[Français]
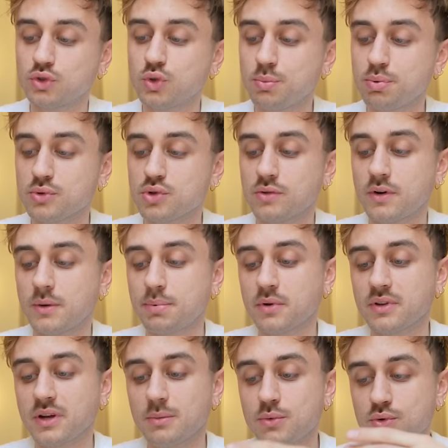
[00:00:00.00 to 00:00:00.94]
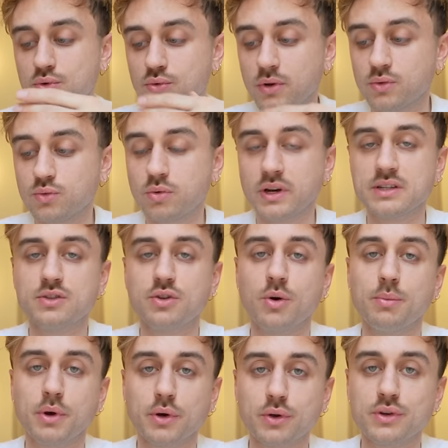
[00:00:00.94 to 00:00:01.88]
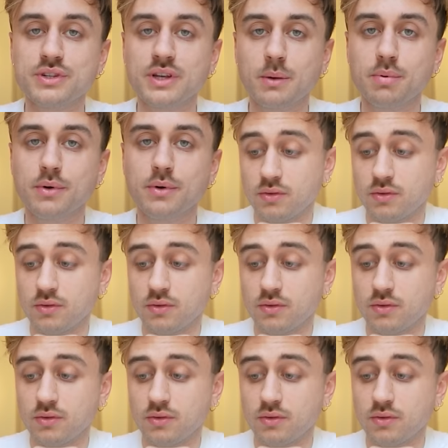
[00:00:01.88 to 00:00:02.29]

je pense qu'on va prendre un menu et tout le reste en burger simple.